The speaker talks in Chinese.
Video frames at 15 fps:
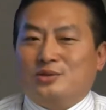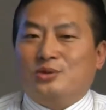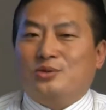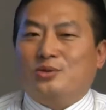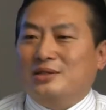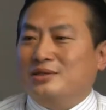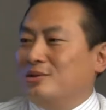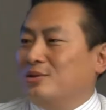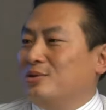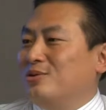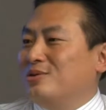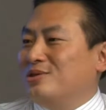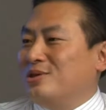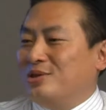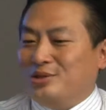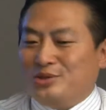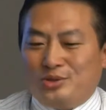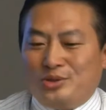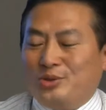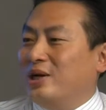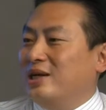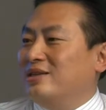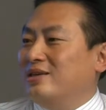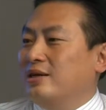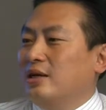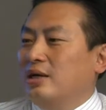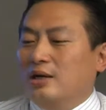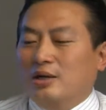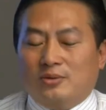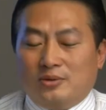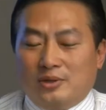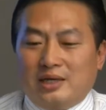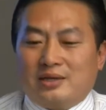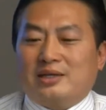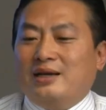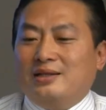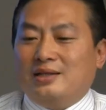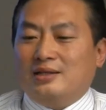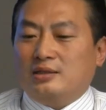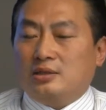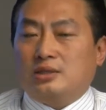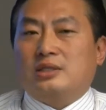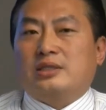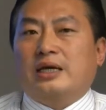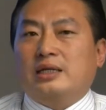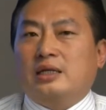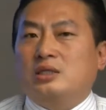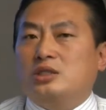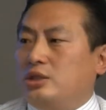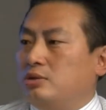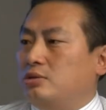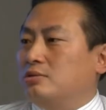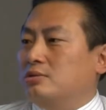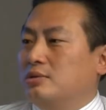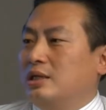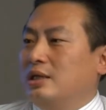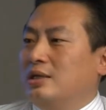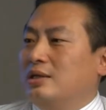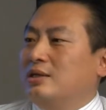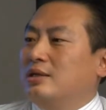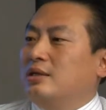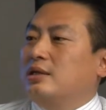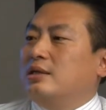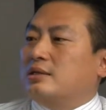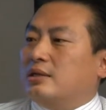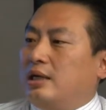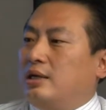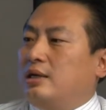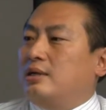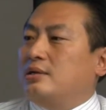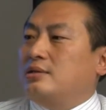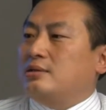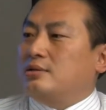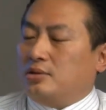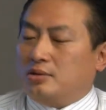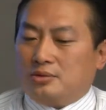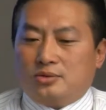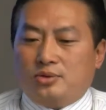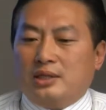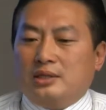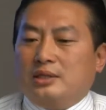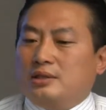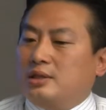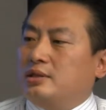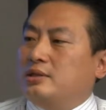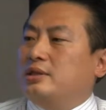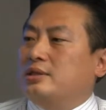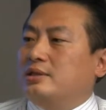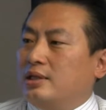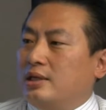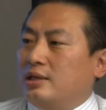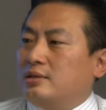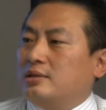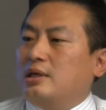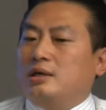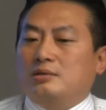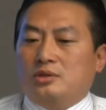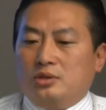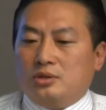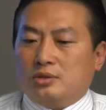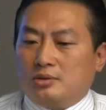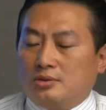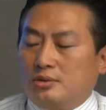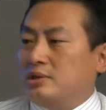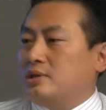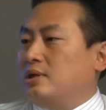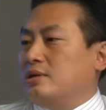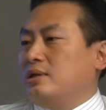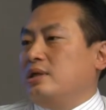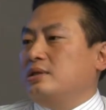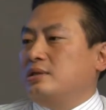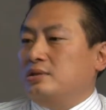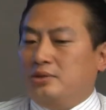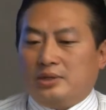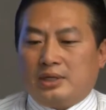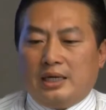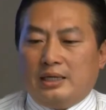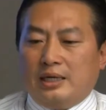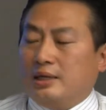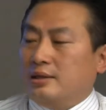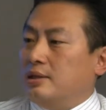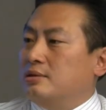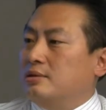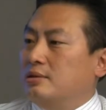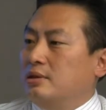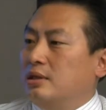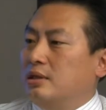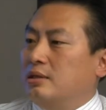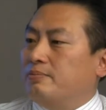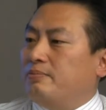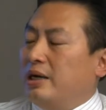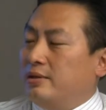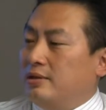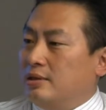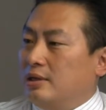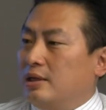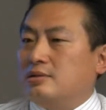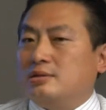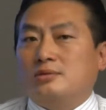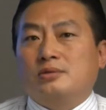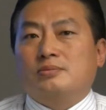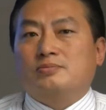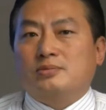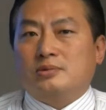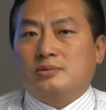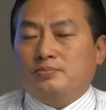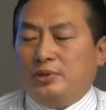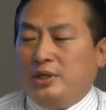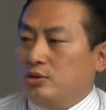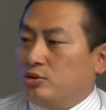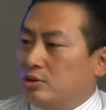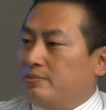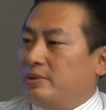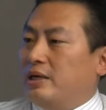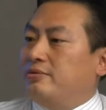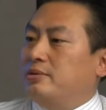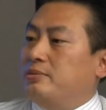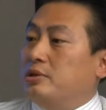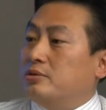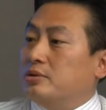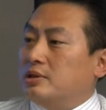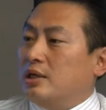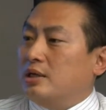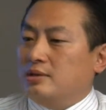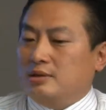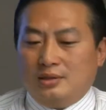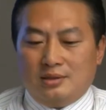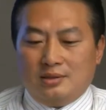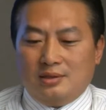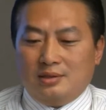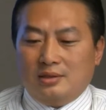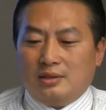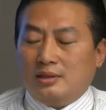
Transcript: 那都是幻，或者是虚幻的。我要看的只是看他的记录。他从创立到现在，到底有多少个临时绿卡拿到？嗯，百呃，批准的百分比多少？